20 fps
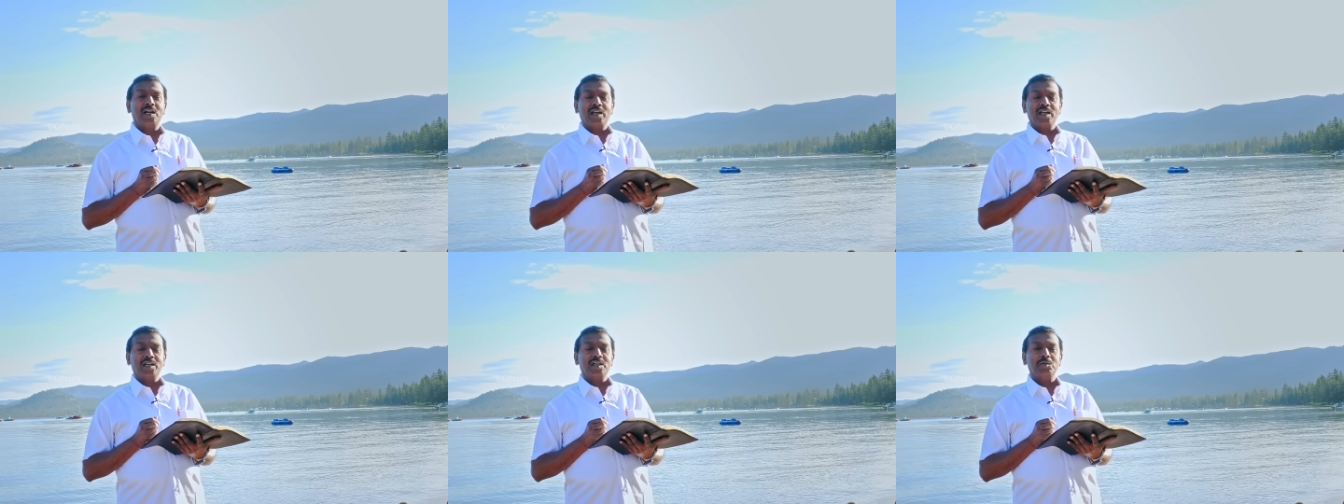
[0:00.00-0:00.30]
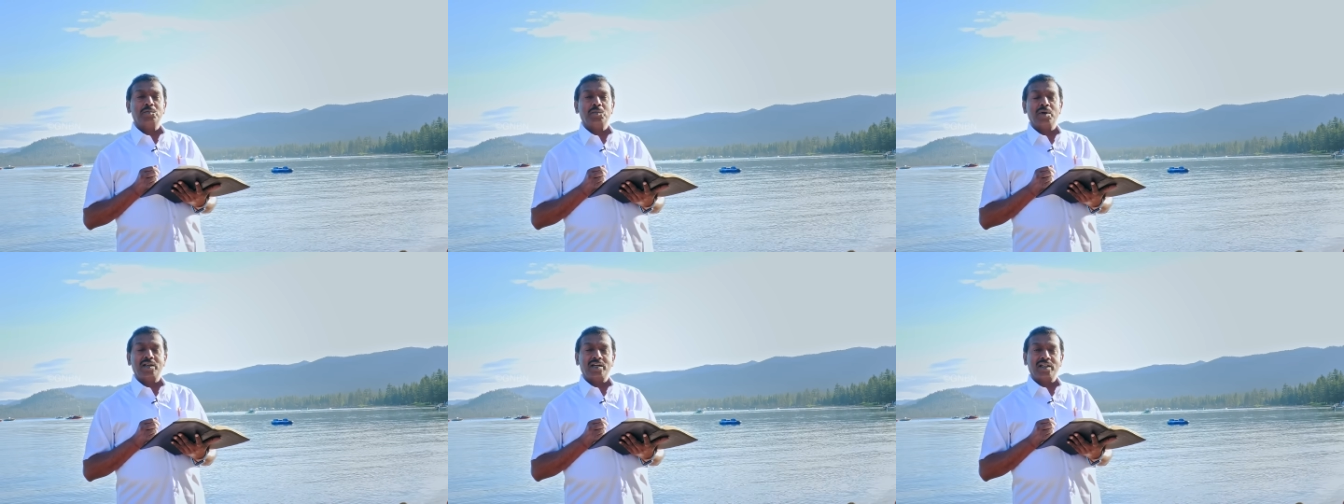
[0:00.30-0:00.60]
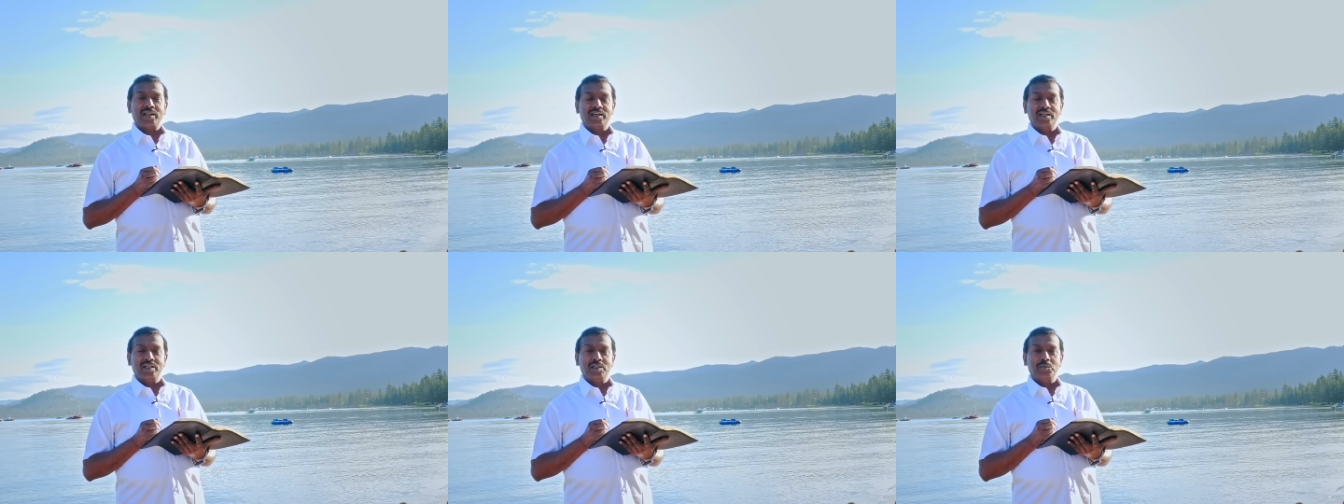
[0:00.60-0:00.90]
நடக்க
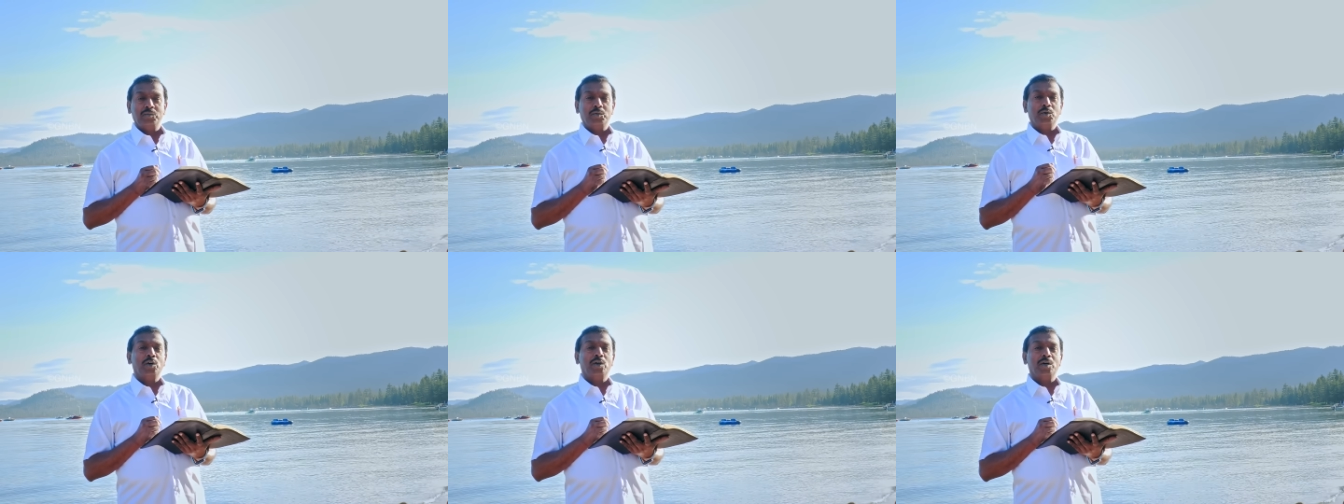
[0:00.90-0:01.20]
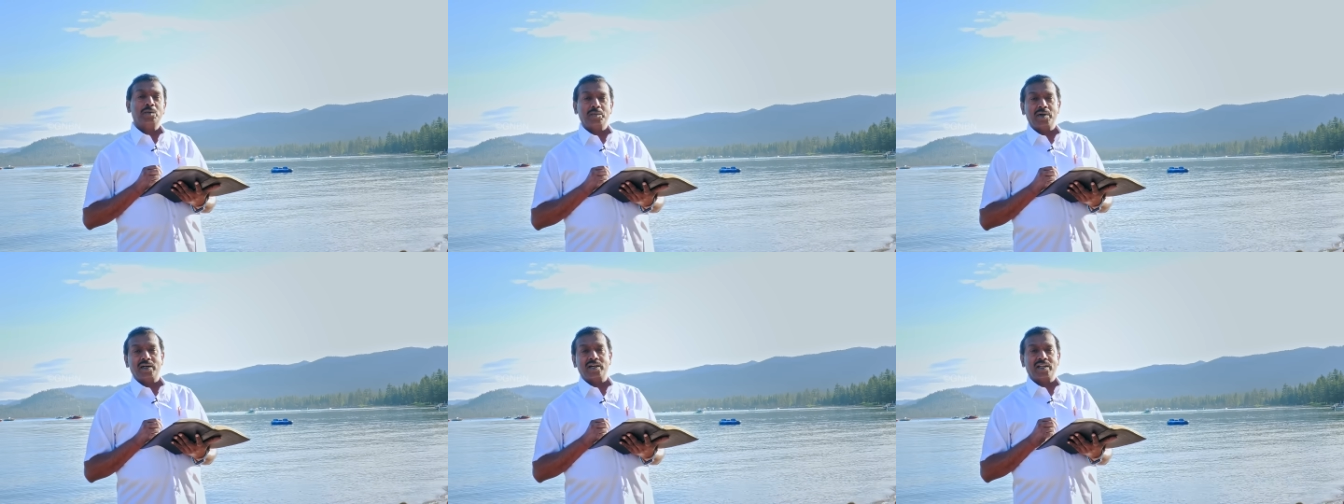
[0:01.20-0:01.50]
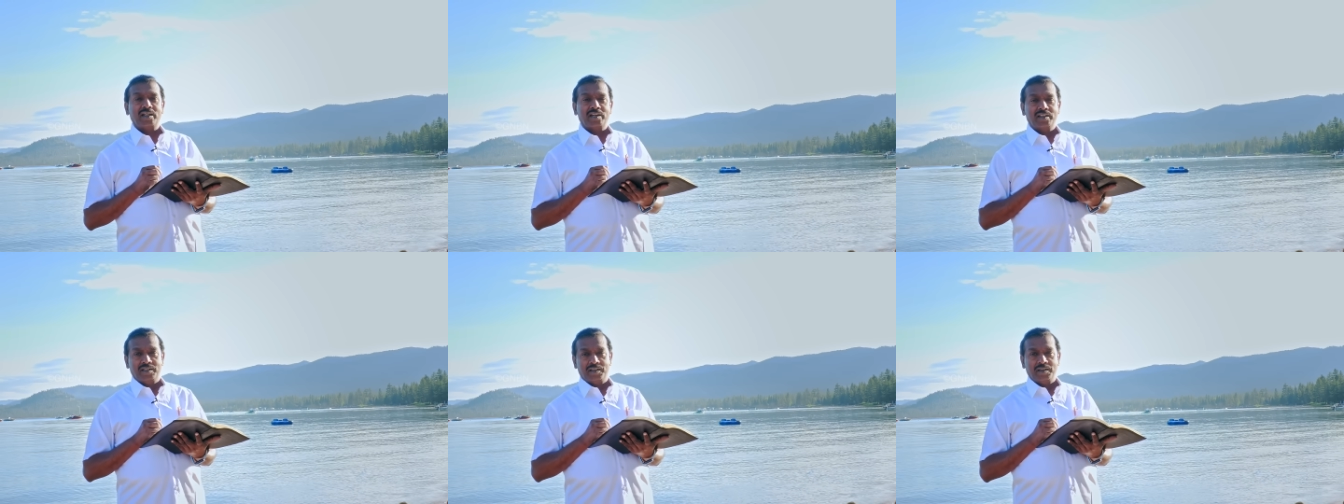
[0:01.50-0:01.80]
மாட்டேங்குது போக
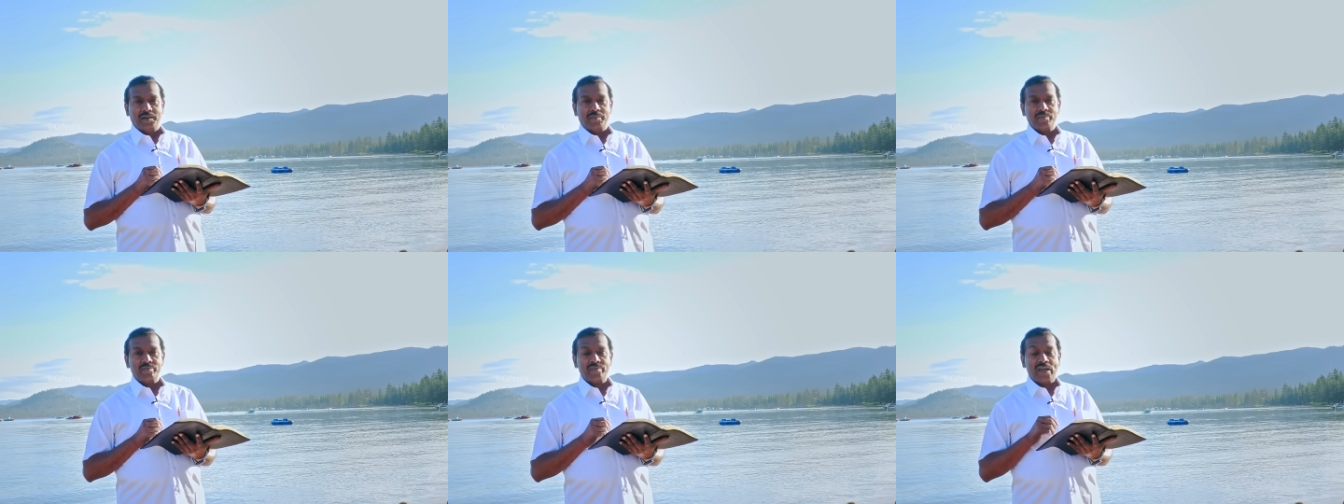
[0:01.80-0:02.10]
மாட்டேங்குது